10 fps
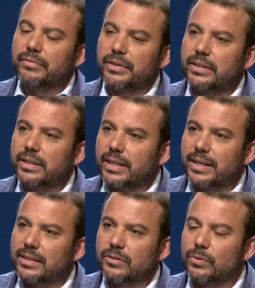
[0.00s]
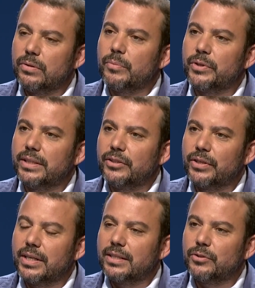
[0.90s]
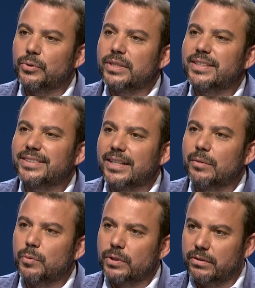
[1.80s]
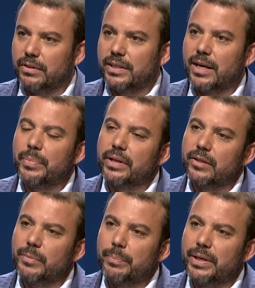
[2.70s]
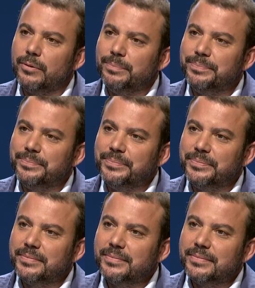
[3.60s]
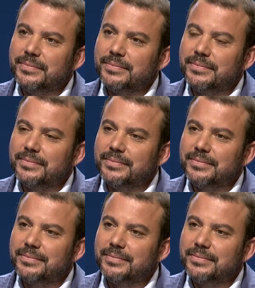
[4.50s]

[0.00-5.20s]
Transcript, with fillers: al frente de Canal Sur, como director de Canal Sur, ¿ese es el puesto en el que has perdido más pelo? Bueno,